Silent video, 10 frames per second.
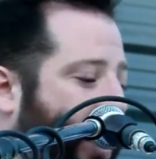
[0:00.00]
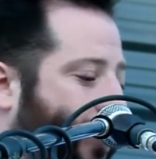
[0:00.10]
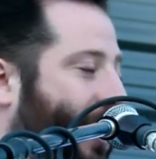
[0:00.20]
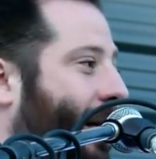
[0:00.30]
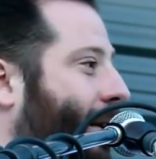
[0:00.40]
que
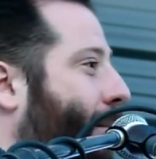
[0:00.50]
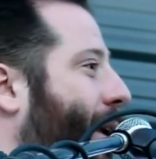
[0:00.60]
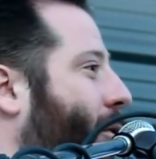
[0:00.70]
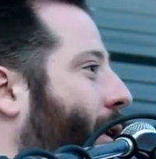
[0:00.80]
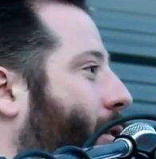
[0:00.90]
vaya
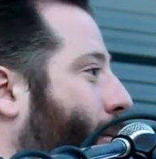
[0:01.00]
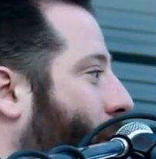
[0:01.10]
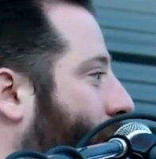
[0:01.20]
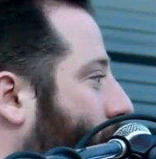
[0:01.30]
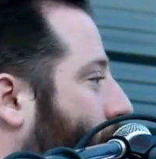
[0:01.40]
temblando la
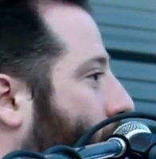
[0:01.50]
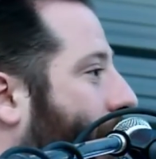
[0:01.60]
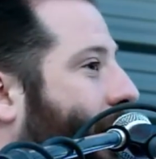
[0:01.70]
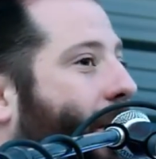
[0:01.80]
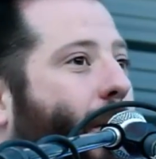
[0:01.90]
corporación
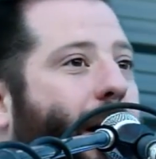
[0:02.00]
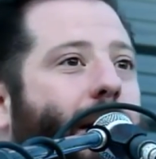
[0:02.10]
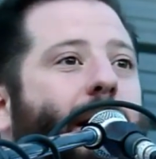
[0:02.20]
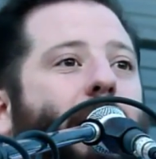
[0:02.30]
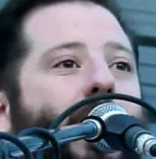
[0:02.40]
educativa,
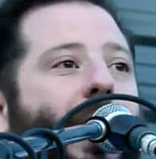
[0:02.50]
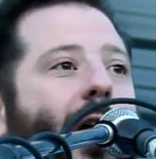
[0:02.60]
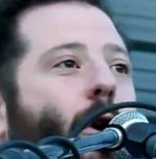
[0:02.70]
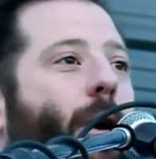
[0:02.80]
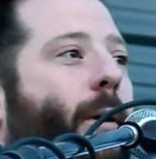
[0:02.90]
¿eh? la
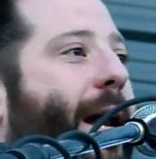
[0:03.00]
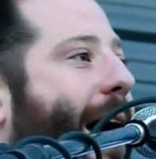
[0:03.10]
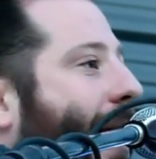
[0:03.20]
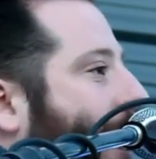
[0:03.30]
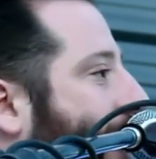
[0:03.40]
de los
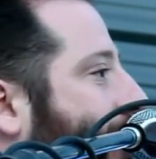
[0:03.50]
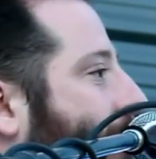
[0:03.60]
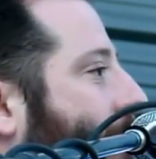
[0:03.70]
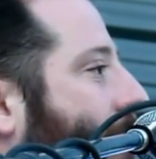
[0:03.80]
liberales,